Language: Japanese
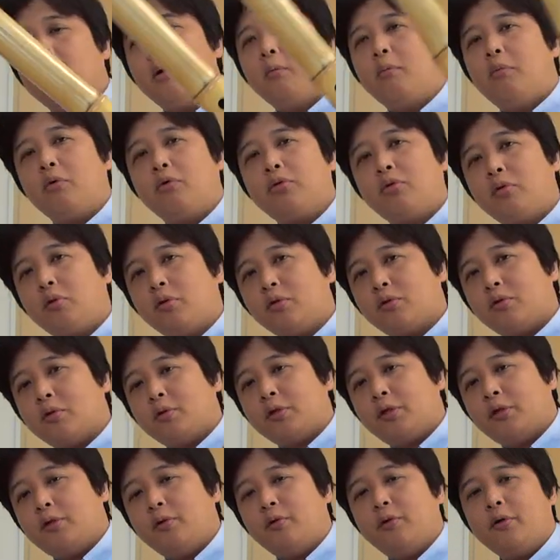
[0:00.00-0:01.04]
僕、そろそ
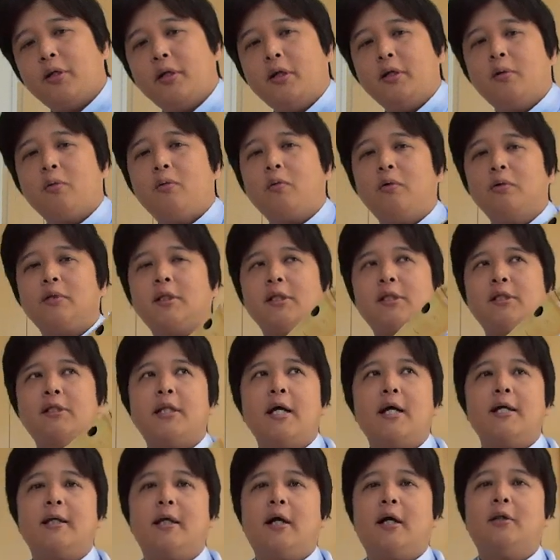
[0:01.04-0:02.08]
ろ人よぎりの講座し
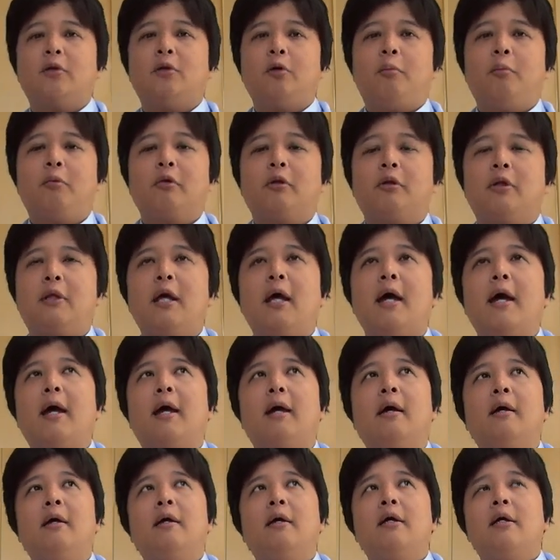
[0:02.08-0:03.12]
たいなと思っ
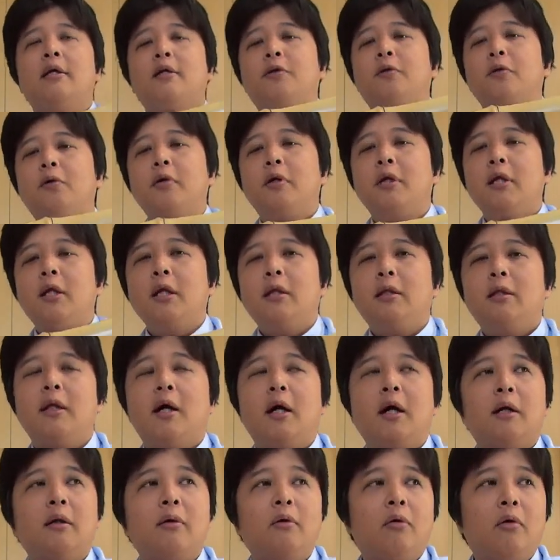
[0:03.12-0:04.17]
て、人よぎりって
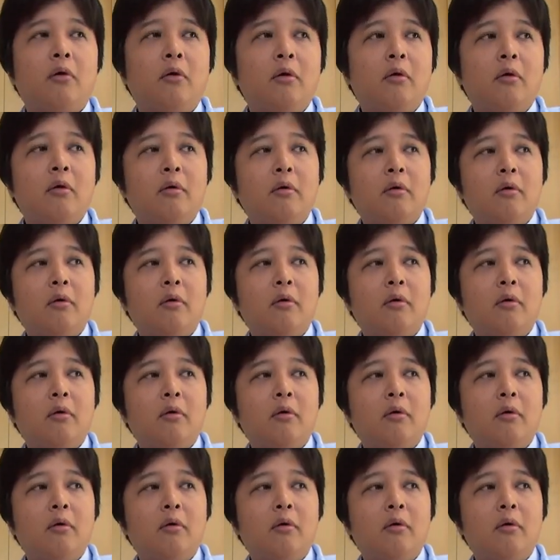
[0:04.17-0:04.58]
あの、